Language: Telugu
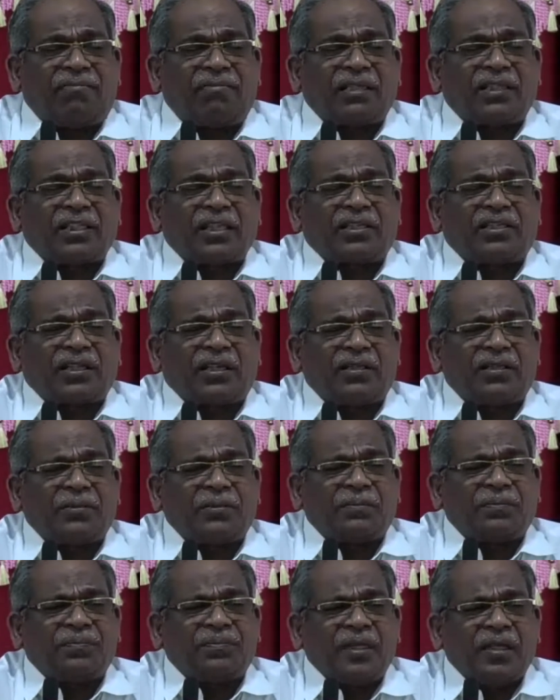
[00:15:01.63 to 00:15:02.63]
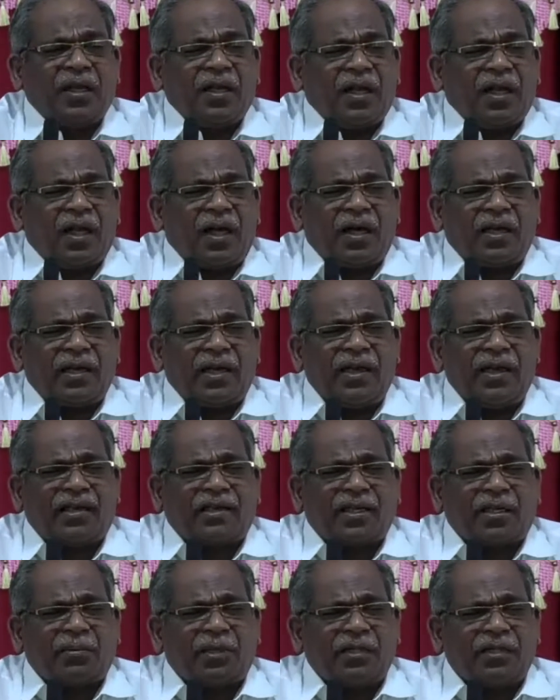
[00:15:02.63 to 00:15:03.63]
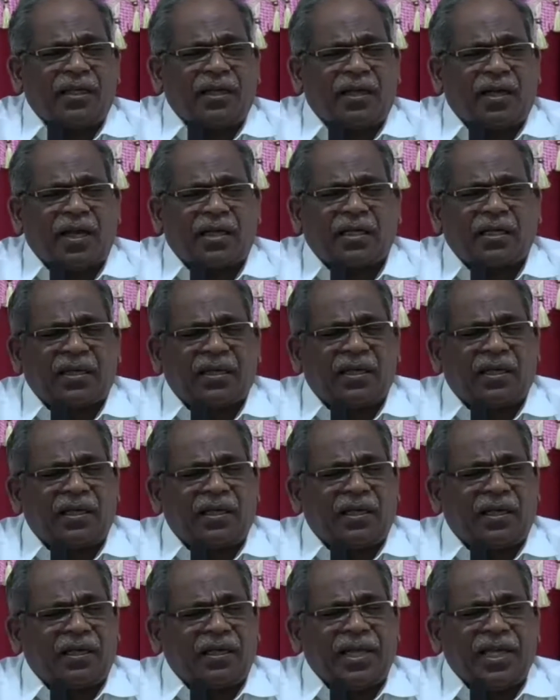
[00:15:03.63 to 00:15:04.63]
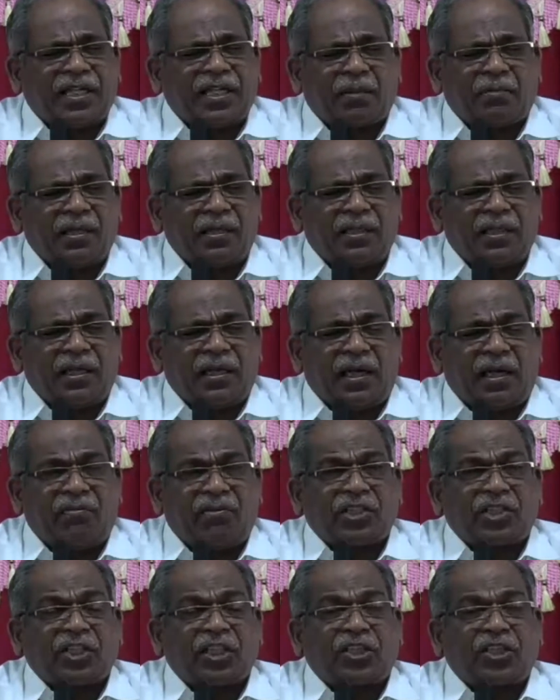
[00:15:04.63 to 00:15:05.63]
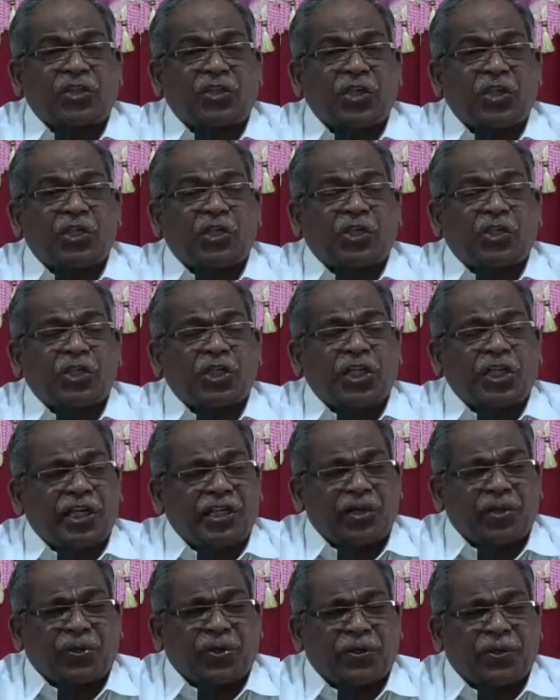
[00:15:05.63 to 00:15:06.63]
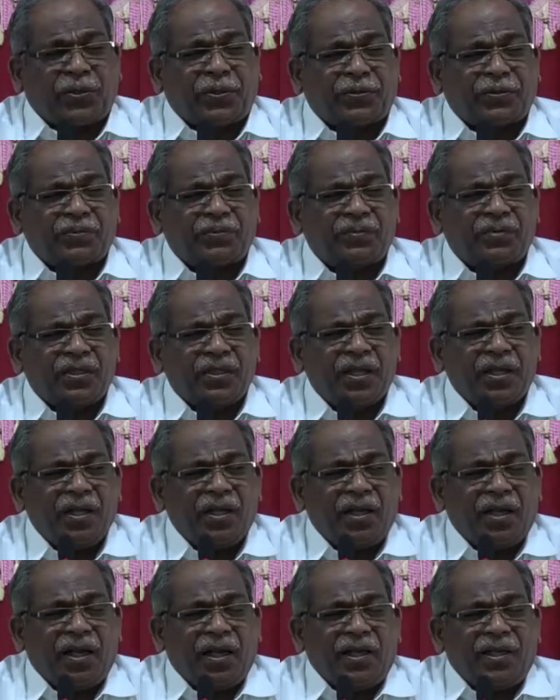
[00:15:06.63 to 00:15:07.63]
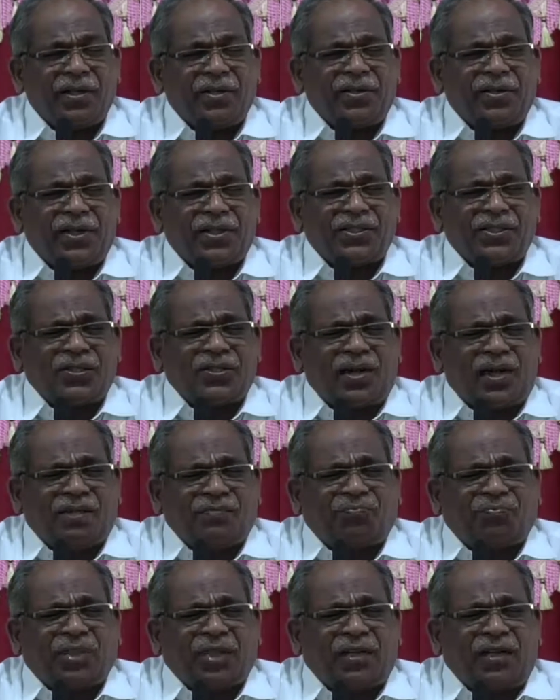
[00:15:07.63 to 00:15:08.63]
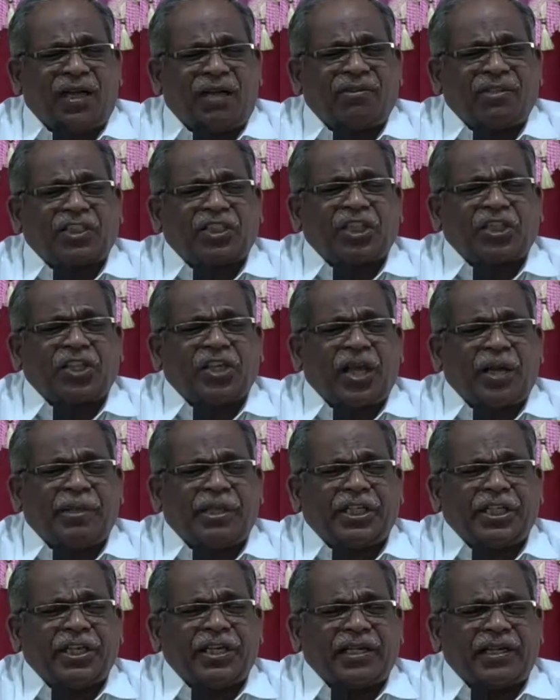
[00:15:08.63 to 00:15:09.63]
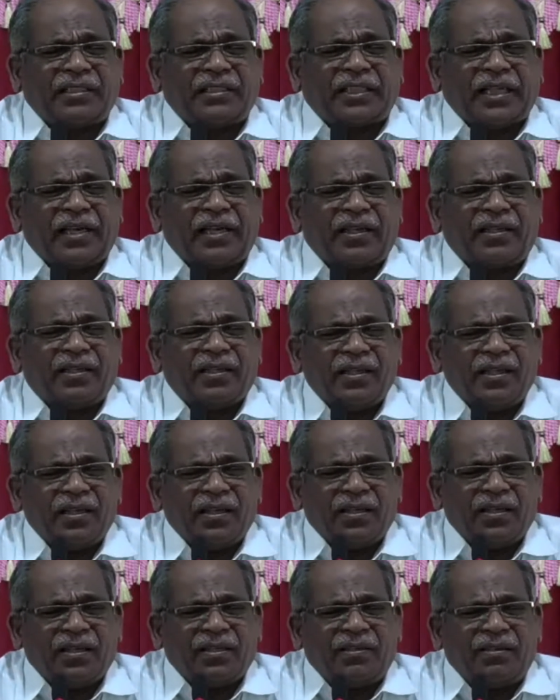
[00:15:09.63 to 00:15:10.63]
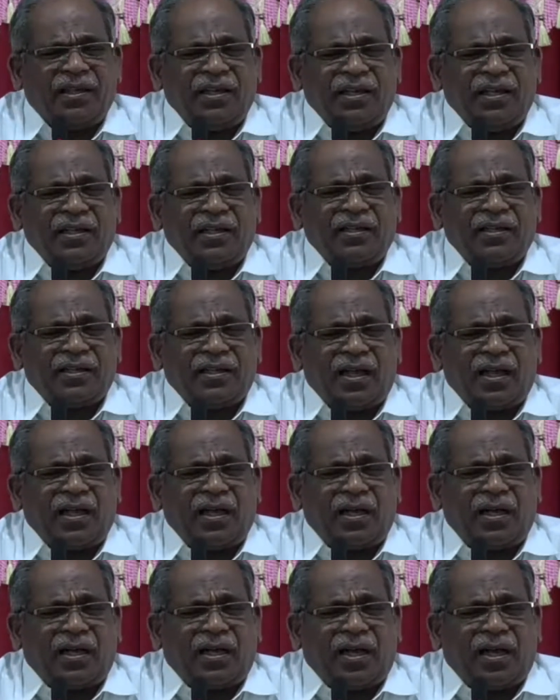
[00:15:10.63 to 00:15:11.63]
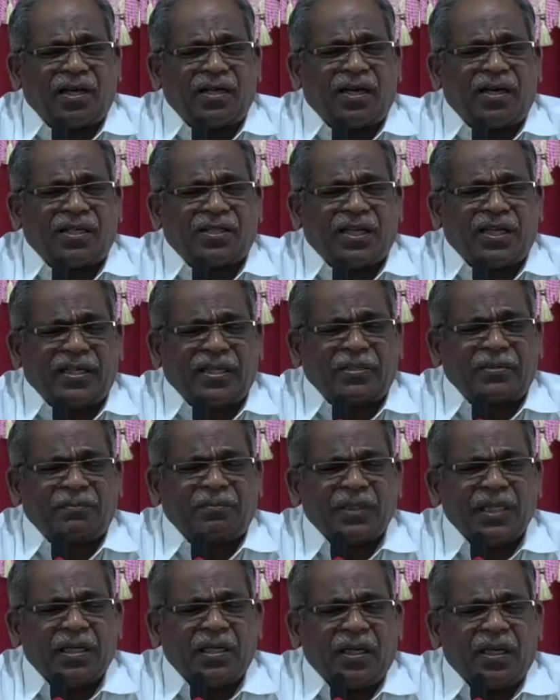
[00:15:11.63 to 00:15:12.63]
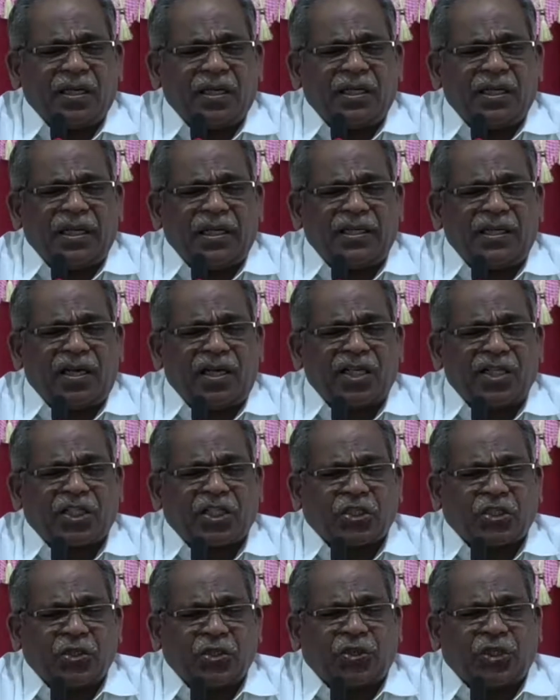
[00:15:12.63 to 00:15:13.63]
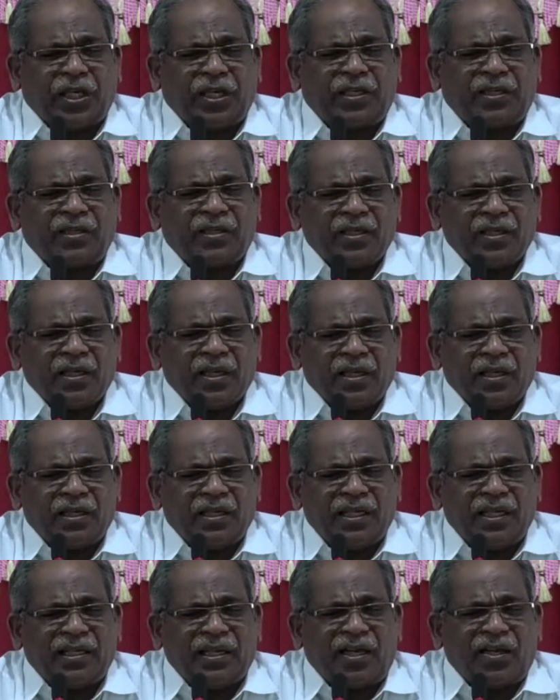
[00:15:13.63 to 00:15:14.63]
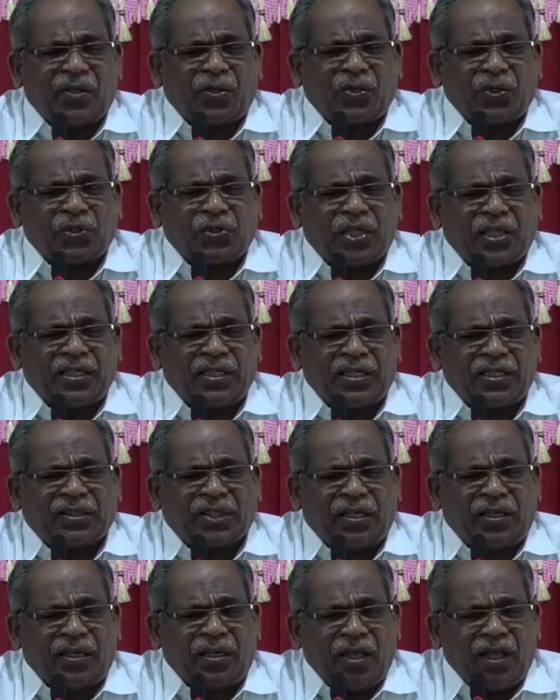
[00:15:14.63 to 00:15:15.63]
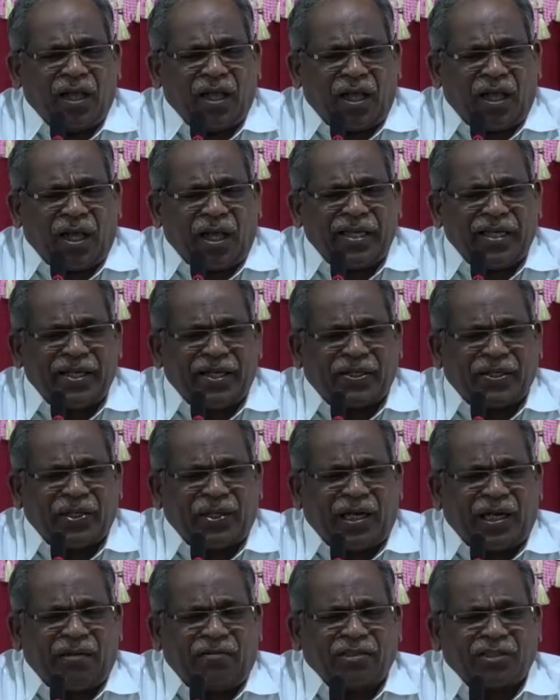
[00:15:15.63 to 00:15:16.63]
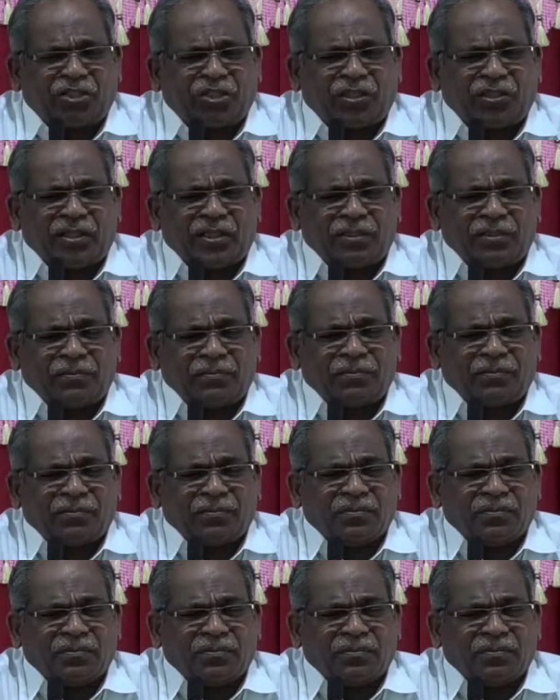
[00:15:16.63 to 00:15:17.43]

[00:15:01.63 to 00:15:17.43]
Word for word: అవసరత అనేక మంది అక్కర అనేక మంది అవసరత తీర్చి ఈయనకు ఈరోజు అంత అవసరత ఏమిటి అంటే నీ నా ఆరాధన నీ నా స్థుతి నీ నా కృతజ్ఞత ఆయనకు అవసరం